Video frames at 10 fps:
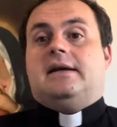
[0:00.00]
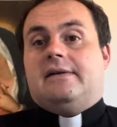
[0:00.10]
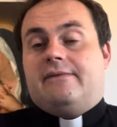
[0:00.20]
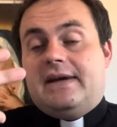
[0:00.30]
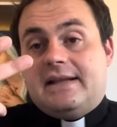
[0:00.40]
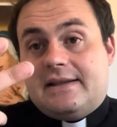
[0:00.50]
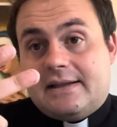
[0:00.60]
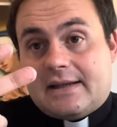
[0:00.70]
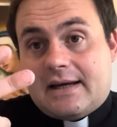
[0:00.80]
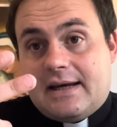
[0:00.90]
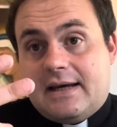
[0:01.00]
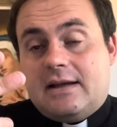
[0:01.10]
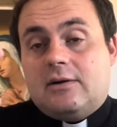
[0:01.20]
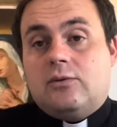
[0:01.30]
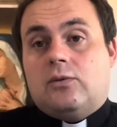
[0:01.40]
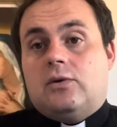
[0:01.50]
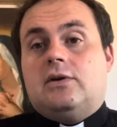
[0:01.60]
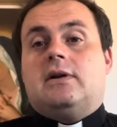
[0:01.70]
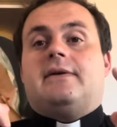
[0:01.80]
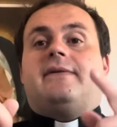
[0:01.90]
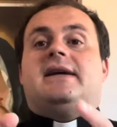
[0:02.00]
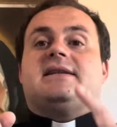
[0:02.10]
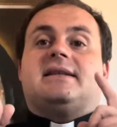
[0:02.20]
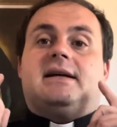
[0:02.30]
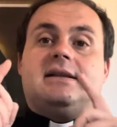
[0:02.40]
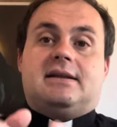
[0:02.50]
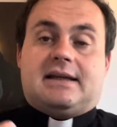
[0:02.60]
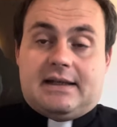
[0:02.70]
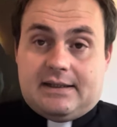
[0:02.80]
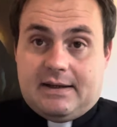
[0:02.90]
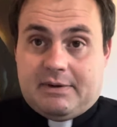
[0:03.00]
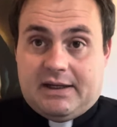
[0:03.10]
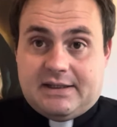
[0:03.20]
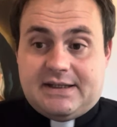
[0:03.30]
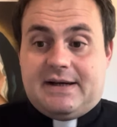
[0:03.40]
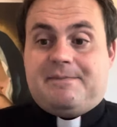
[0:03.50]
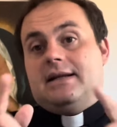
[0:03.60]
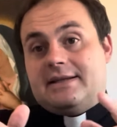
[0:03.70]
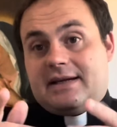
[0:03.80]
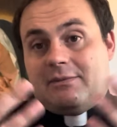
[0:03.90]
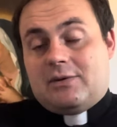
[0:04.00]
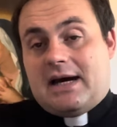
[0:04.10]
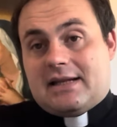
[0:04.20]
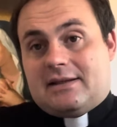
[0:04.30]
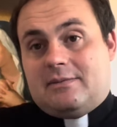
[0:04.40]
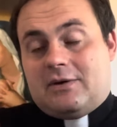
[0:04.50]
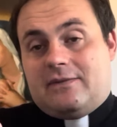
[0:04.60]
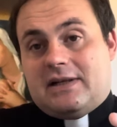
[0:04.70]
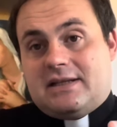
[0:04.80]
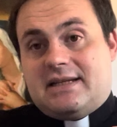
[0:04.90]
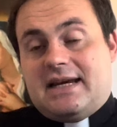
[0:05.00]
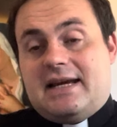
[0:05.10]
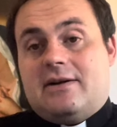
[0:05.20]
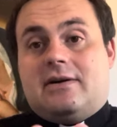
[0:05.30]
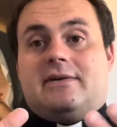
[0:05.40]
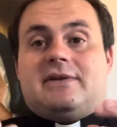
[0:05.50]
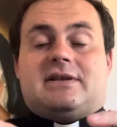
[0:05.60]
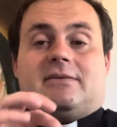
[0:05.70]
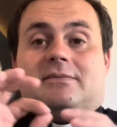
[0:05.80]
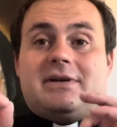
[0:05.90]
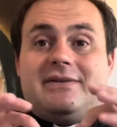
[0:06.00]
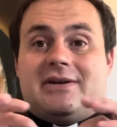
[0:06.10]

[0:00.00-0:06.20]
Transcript: il 23 luglio la festa di Santa Brigida. Leggiamo un attimo il Vangelo, facciamo un breve